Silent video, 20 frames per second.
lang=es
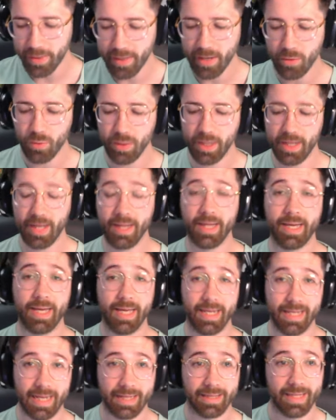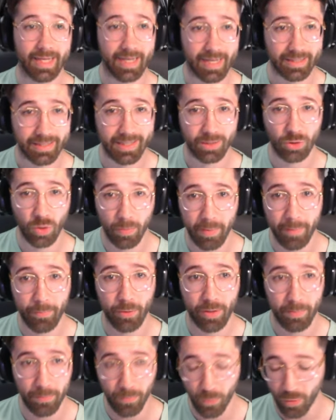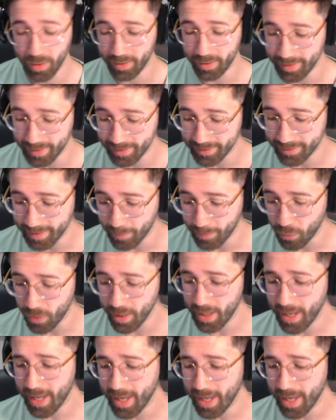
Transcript: dar unidades que ya tengas Esto me pone muy triste, muy